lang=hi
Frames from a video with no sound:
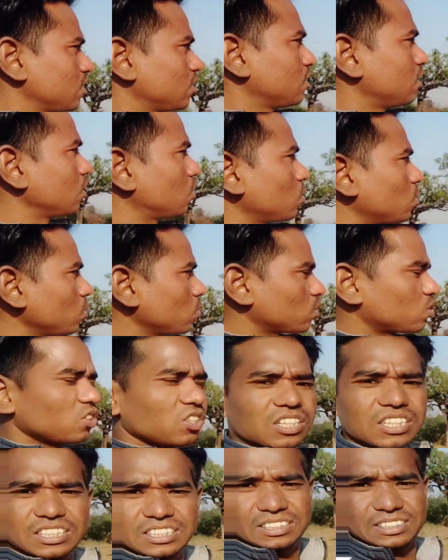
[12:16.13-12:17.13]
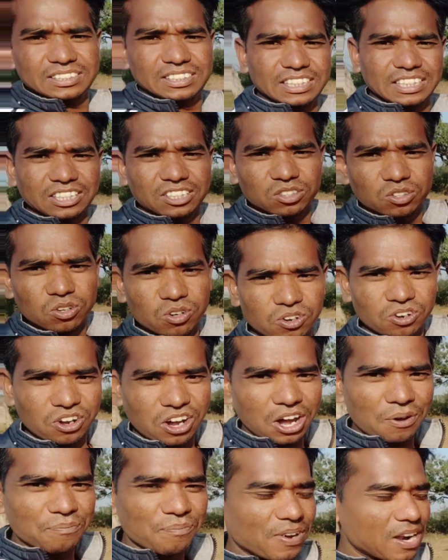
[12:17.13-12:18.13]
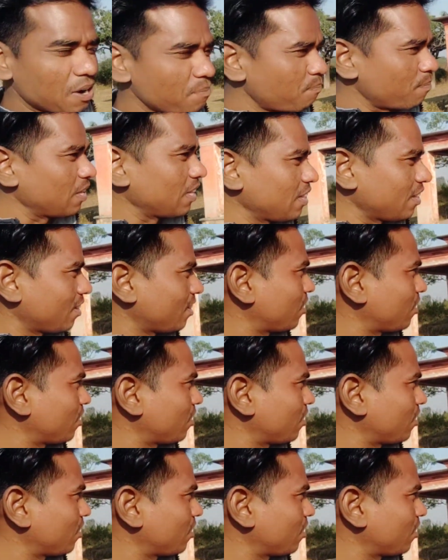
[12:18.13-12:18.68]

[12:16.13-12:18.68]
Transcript: देखो दोस्तों ये जो अब मरम्मत